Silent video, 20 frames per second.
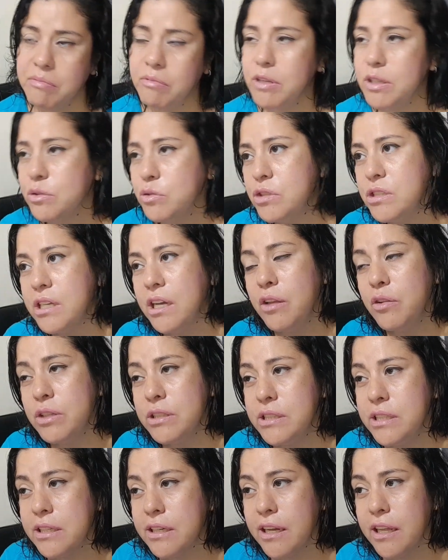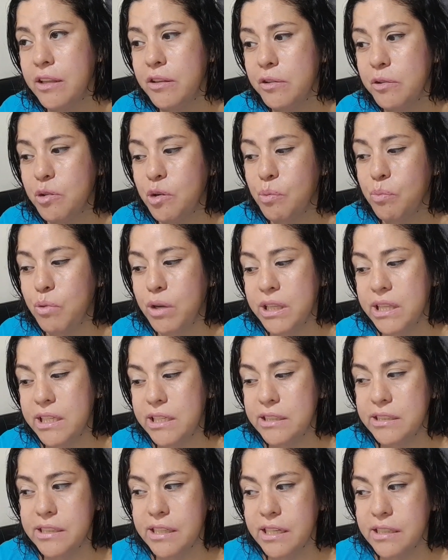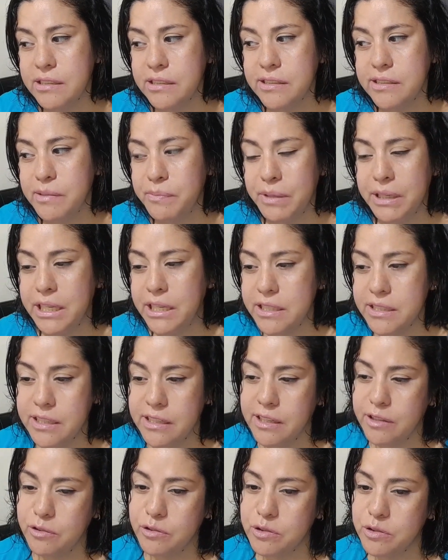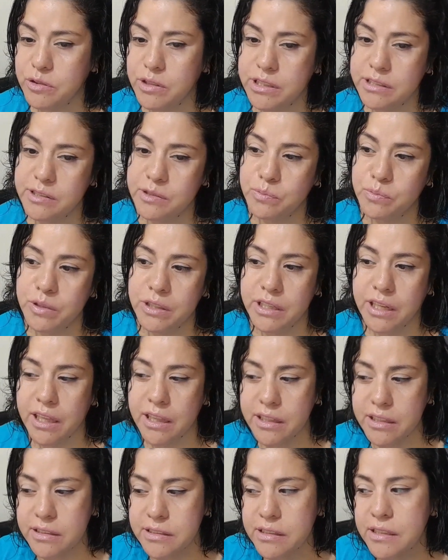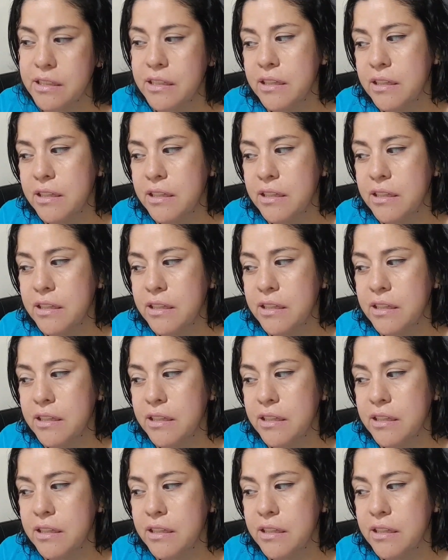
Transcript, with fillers: he escuchado este radio como a tres casas de mi casa, que no son casas muy grandes.